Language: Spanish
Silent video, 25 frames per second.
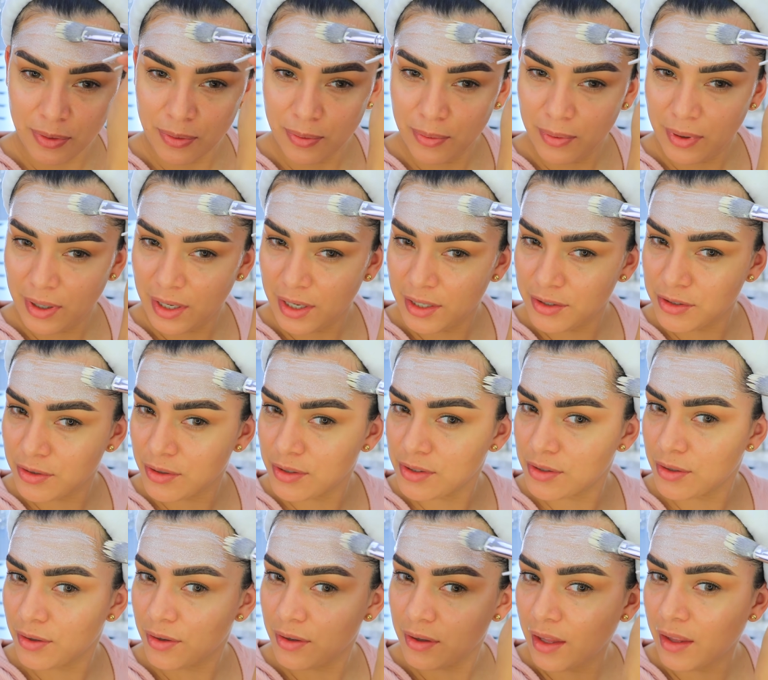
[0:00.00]
Nunca he hecho
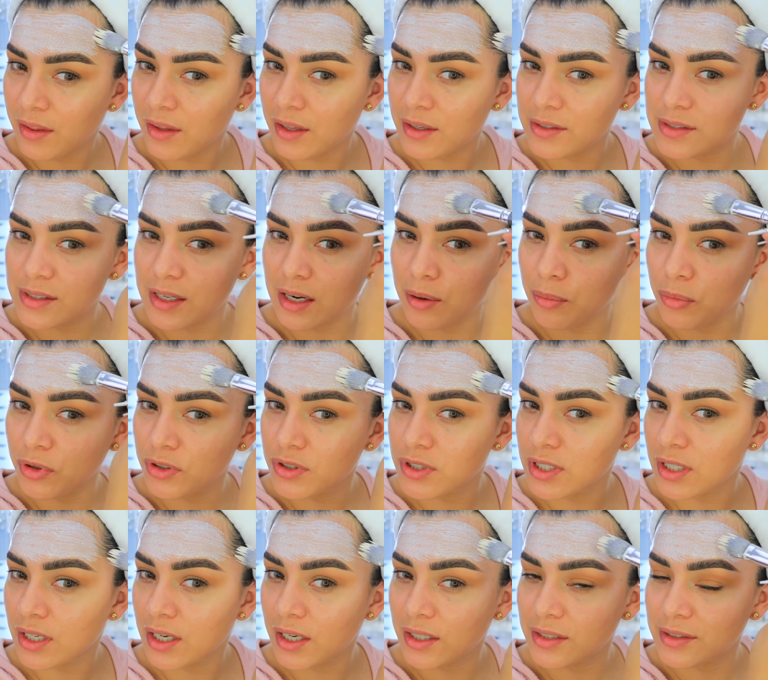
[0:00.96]
esto tan extremo,
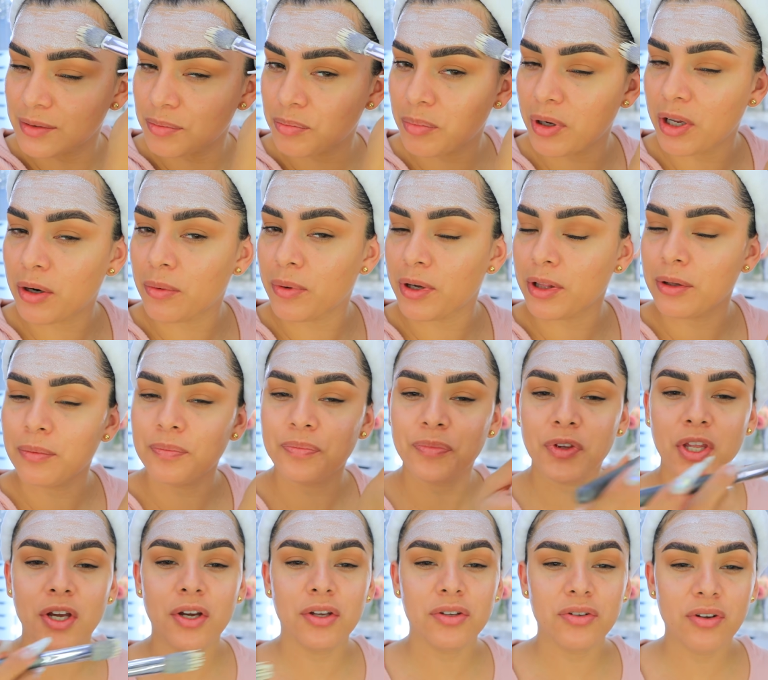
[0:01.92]
chicas. Pero bueno,
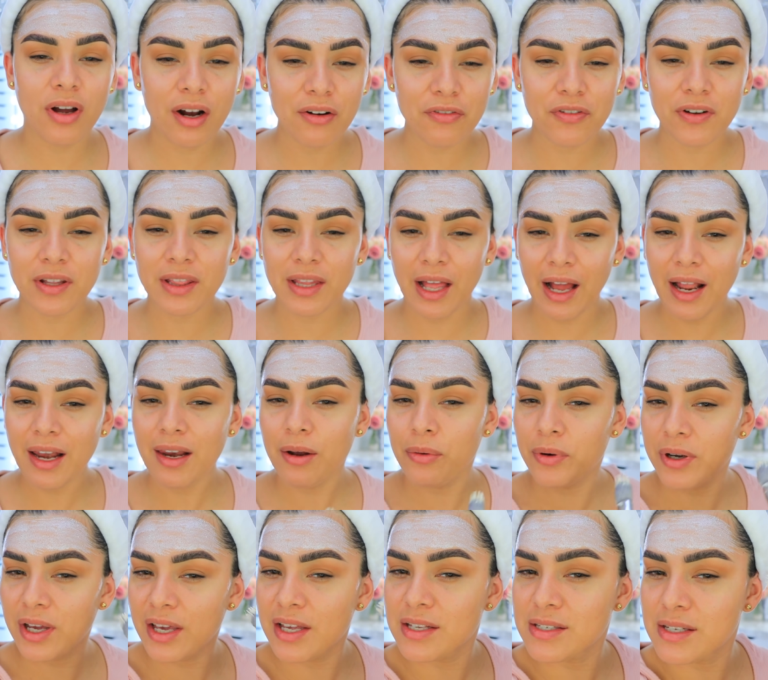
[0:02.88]
yo al final le
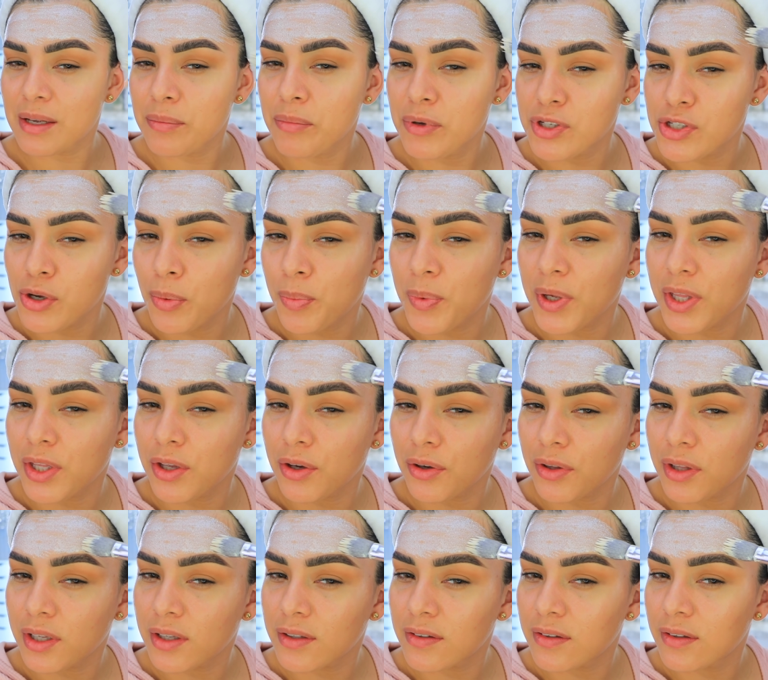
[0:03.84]
voy a decir mis
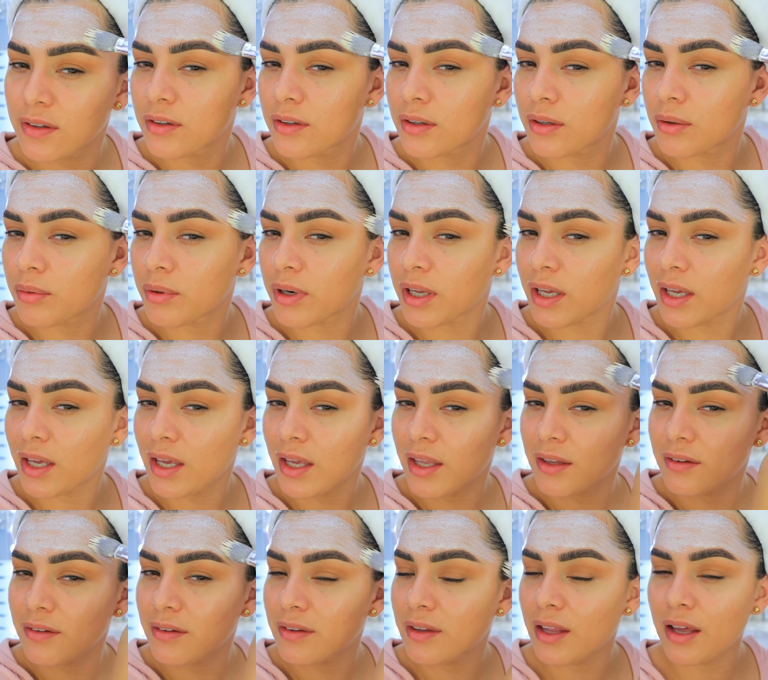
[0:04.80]
opiniones sobre
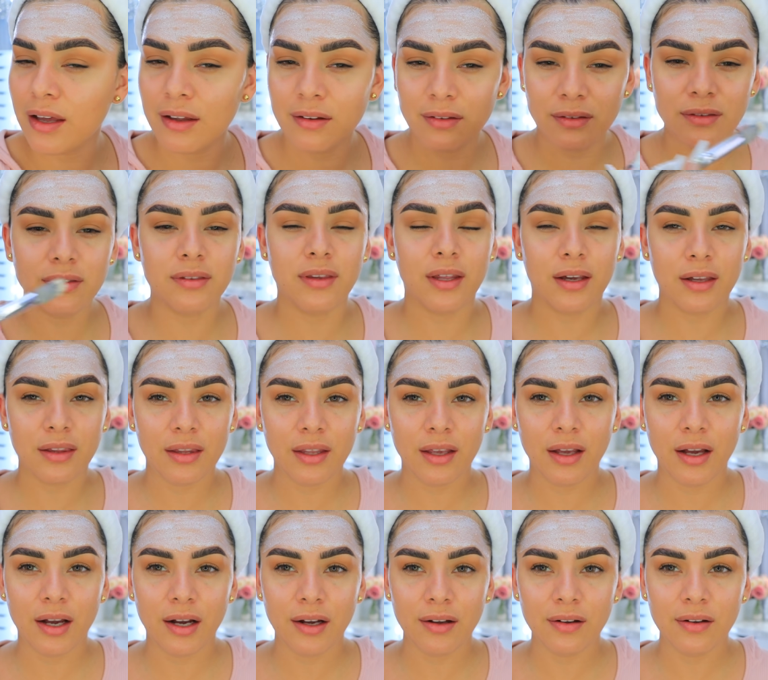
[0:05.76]
esta
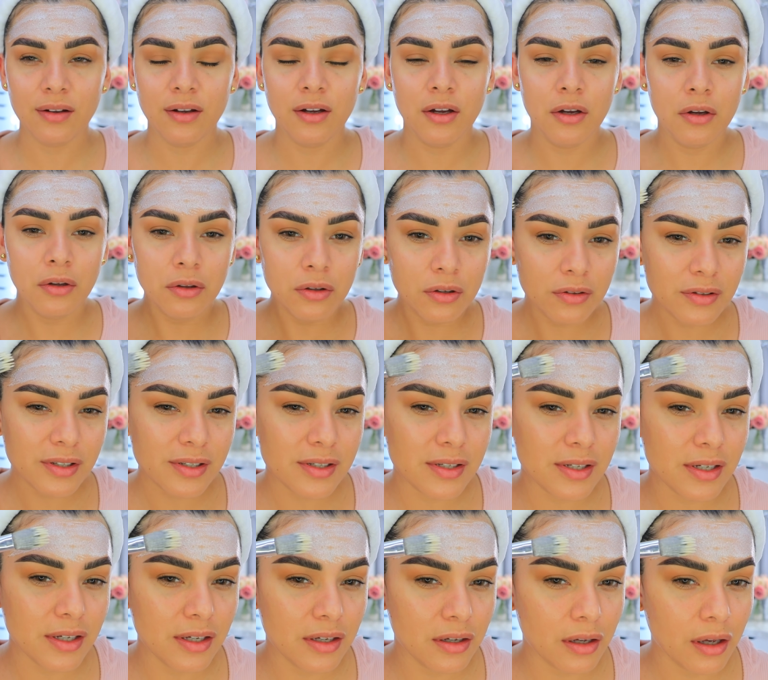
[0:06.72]
técnica. No sé
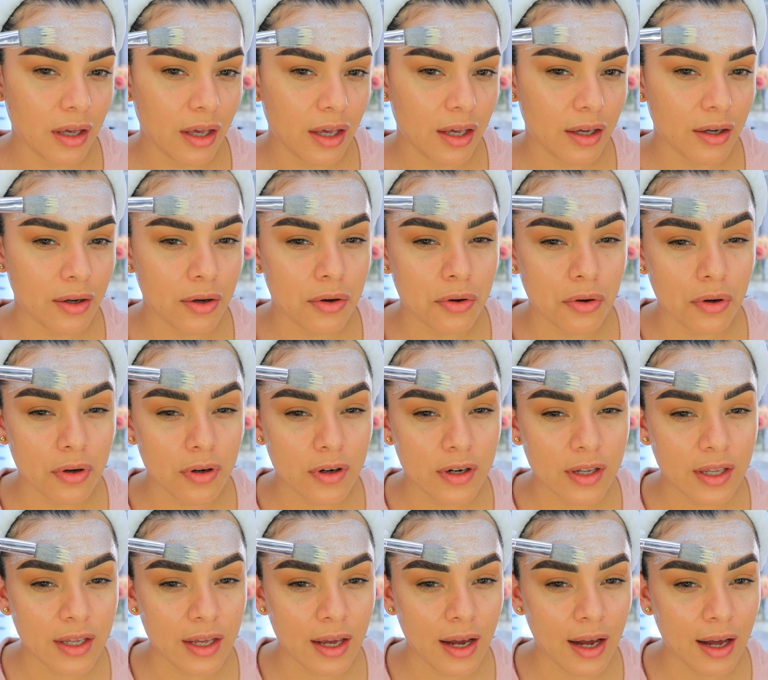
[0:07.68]
si es
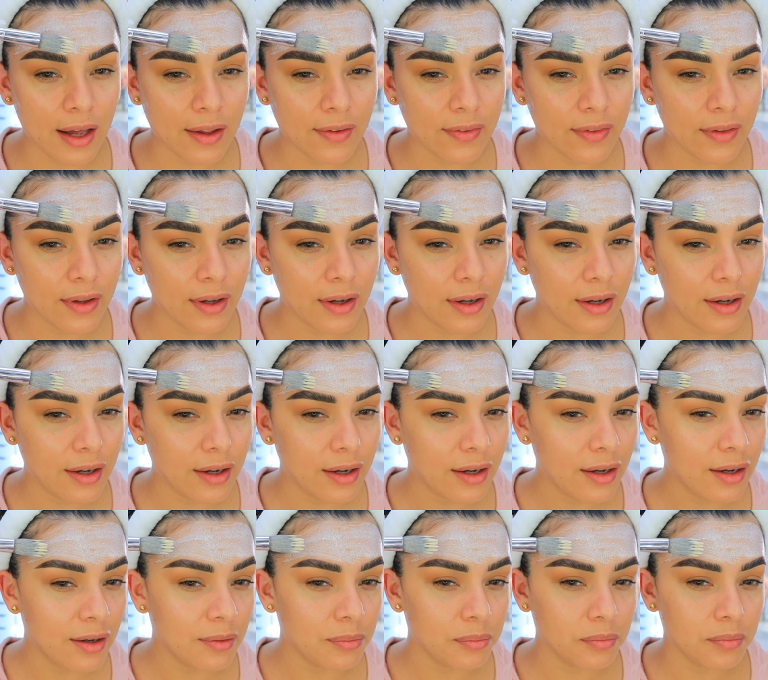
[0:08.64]

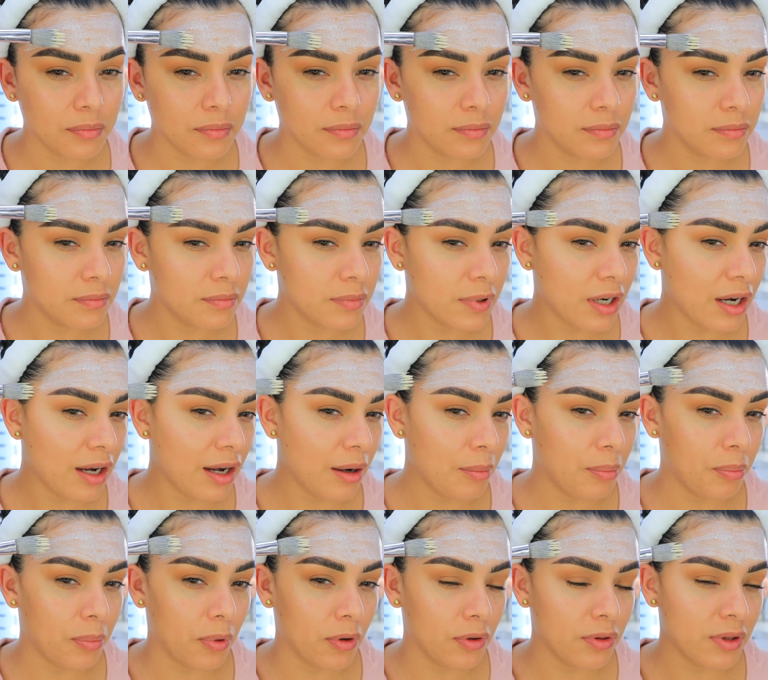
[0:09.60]
coreana,
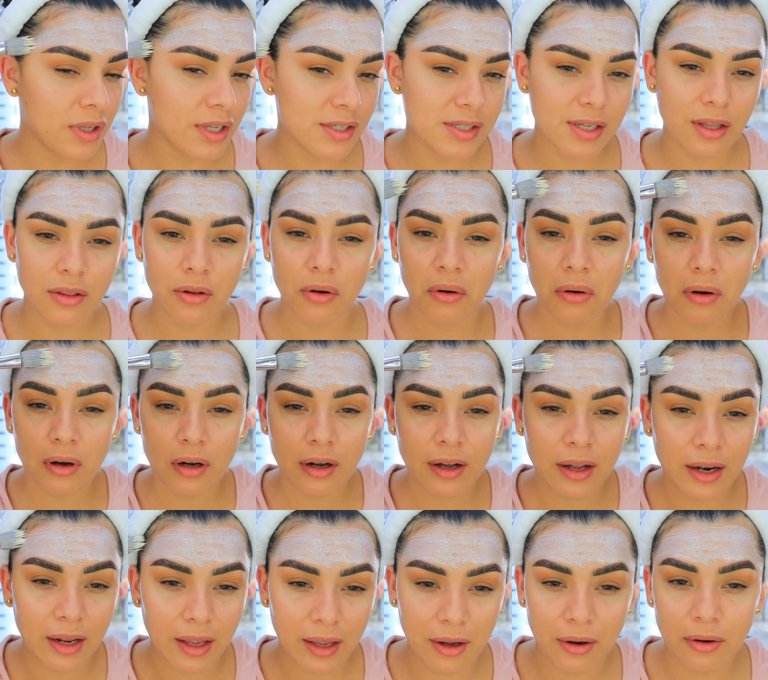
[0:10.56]
japonesa, no
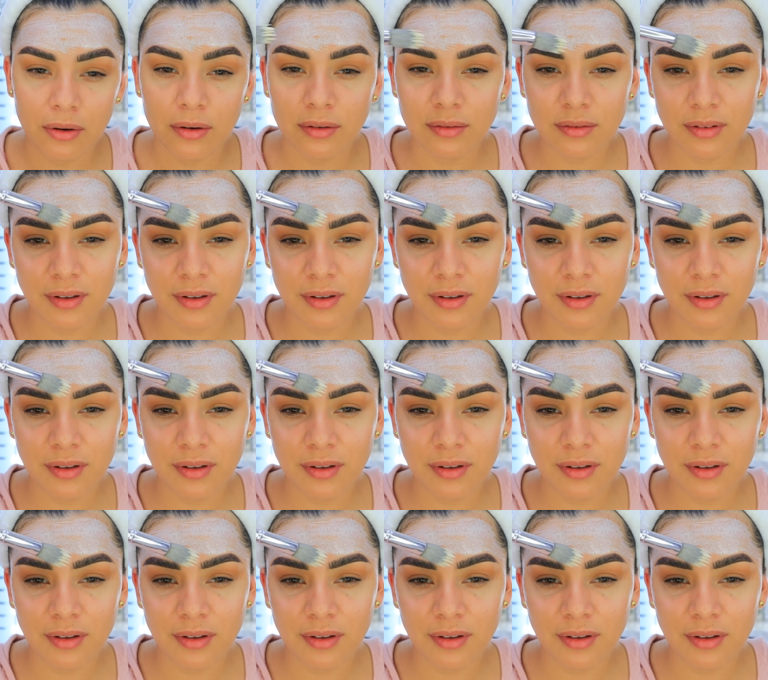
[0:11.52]
creo.